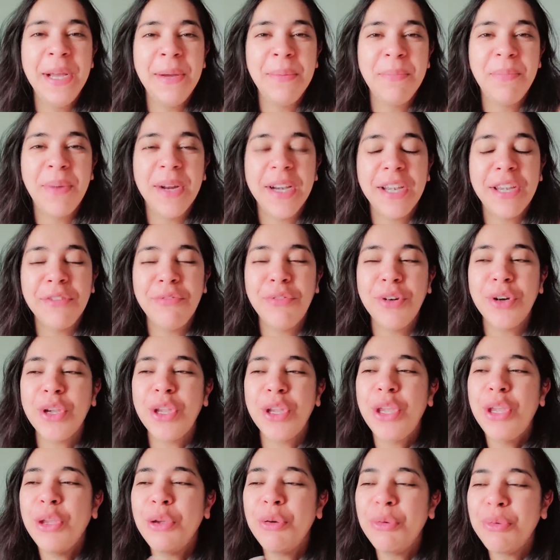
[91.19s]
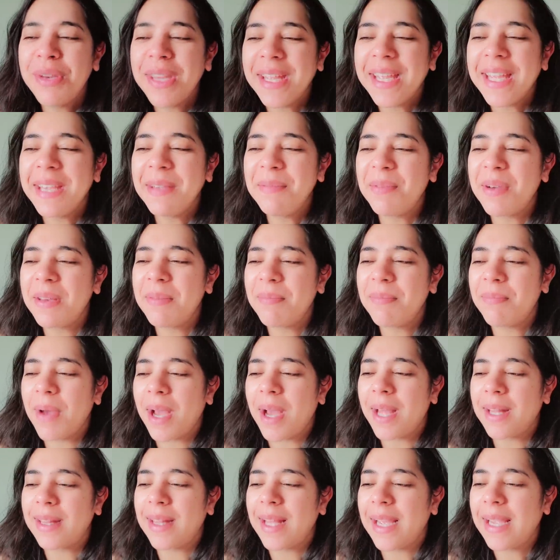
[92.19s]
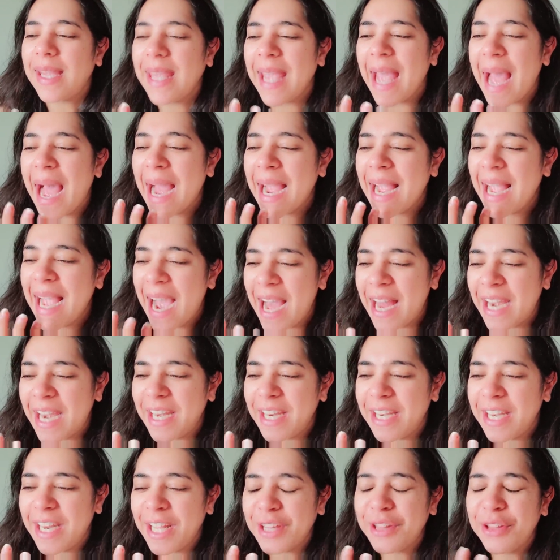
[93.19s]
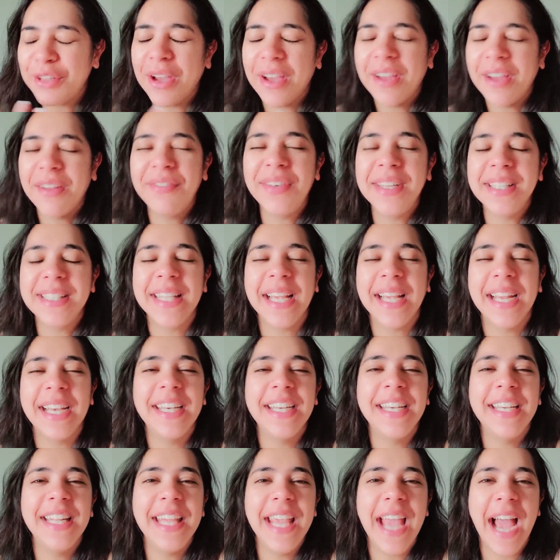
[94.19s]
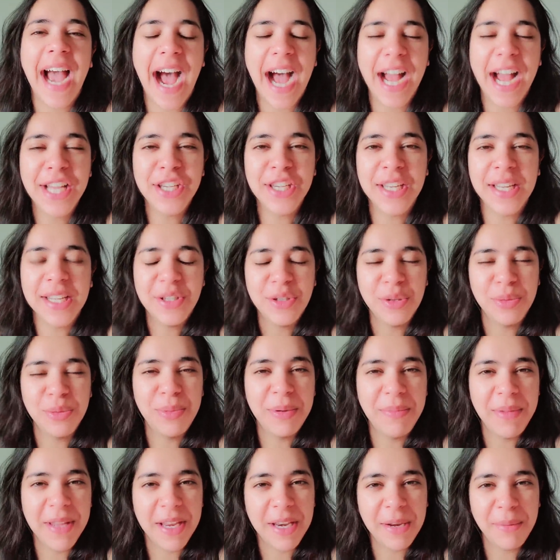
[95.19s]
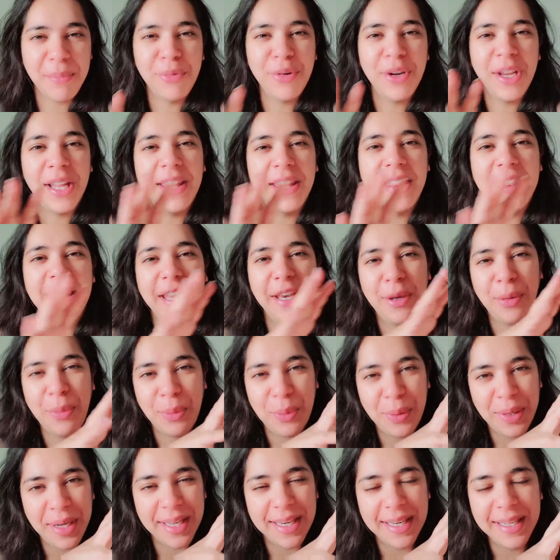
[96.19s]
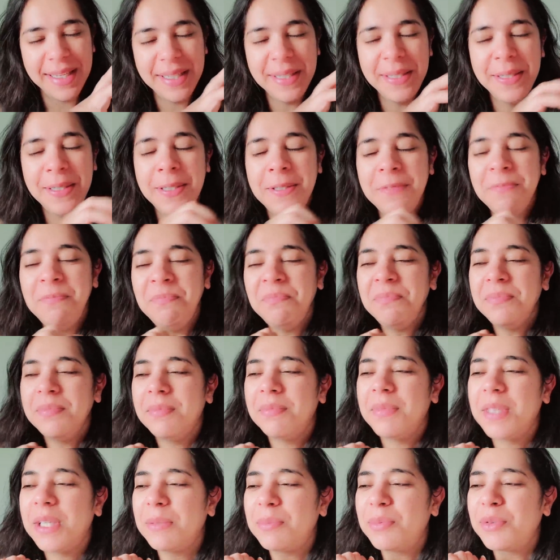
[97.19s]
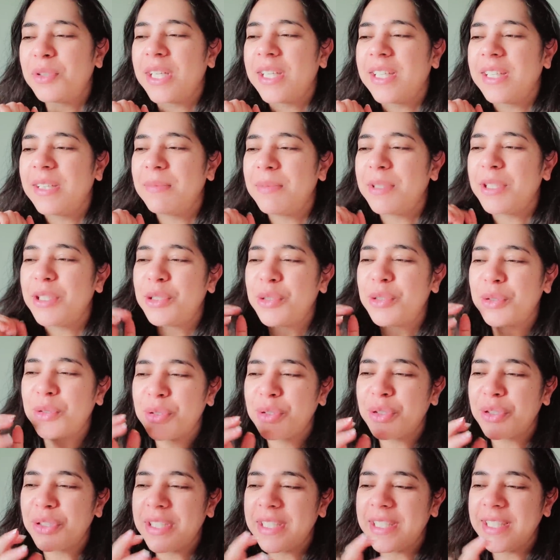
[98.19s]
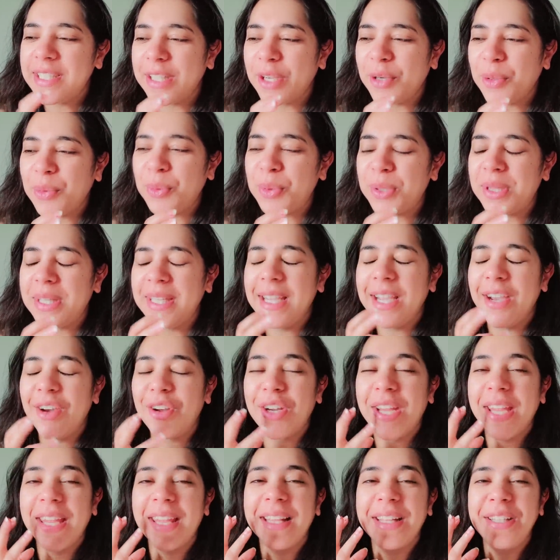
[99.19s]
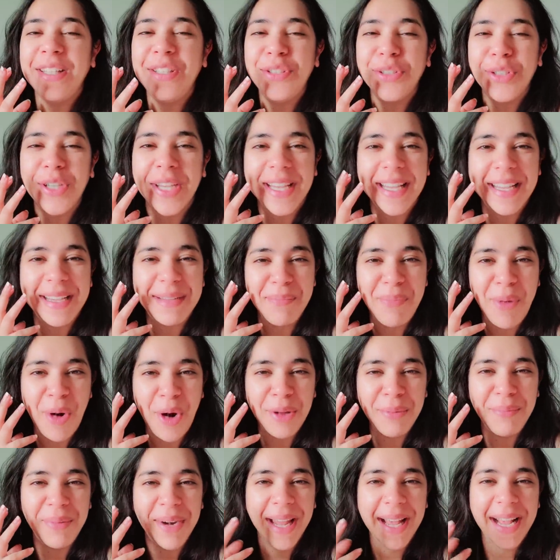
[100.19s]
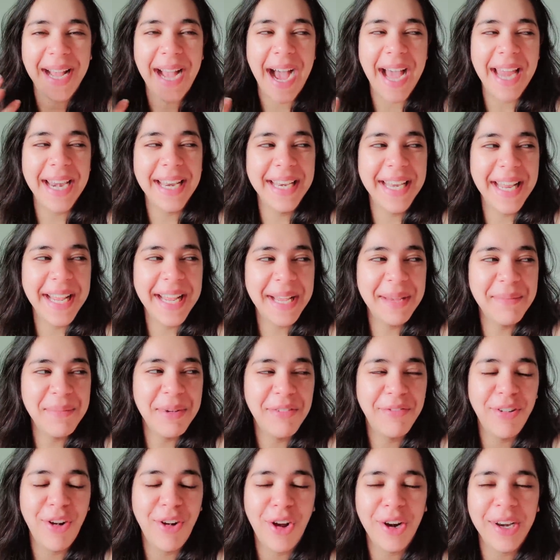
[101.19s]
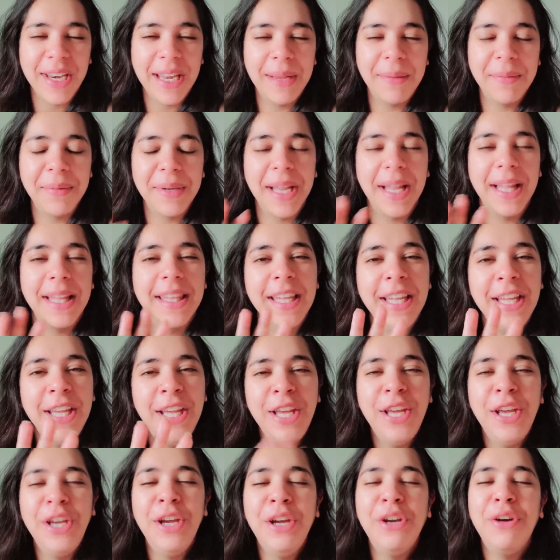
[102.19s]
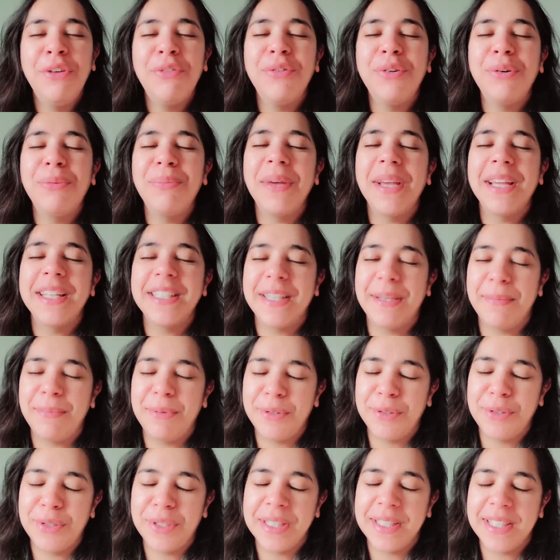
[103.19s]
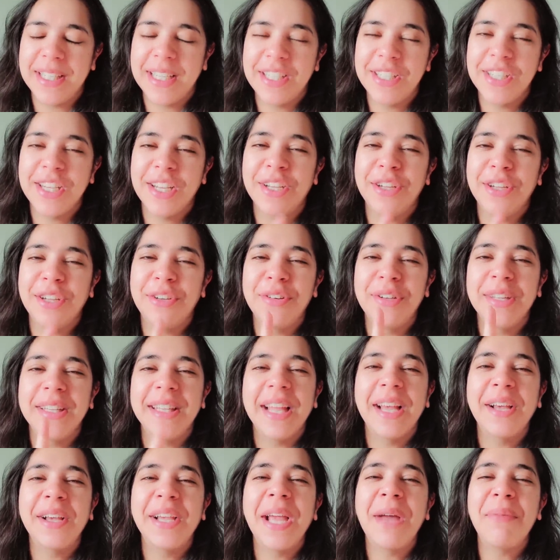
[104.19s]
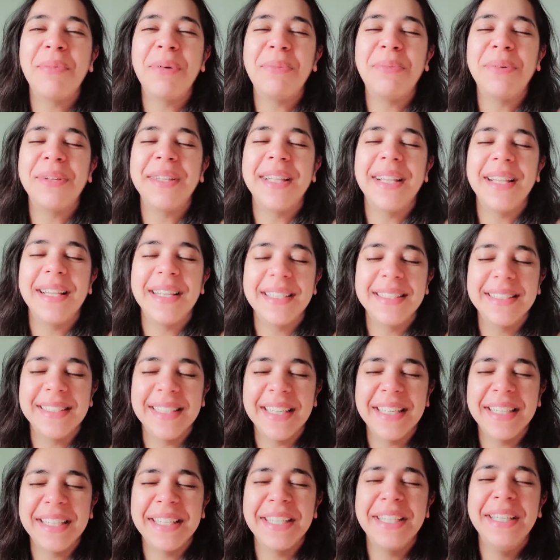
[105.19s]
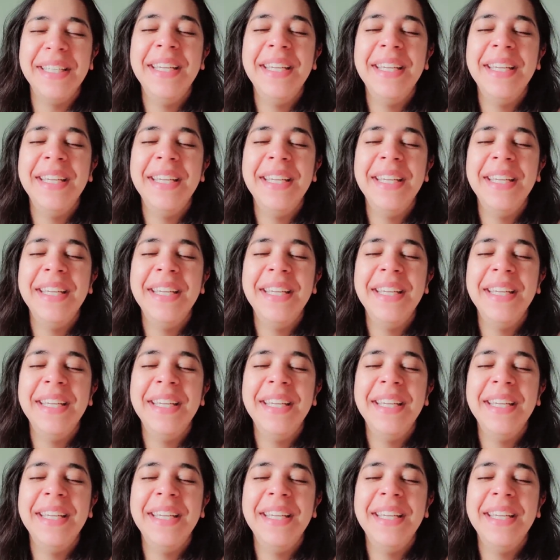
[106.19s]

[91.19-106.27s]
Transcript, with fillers: बट वो क्यों नहीं बन पाता क्या कारण है तो आई हैव डिसाइडेड कि आज ना जो भी मेरा पूरा दिन होगा ना मेरे पूरे दिन में जो जो चीज़ें होती हैं और जो एक बहुत बड़ा कारण है कि मैं व्लॉग नहीं बनाती वो मैं आज आप लोगों के साथ शेयर करूँगी ताकि आपको पता लग जाए कि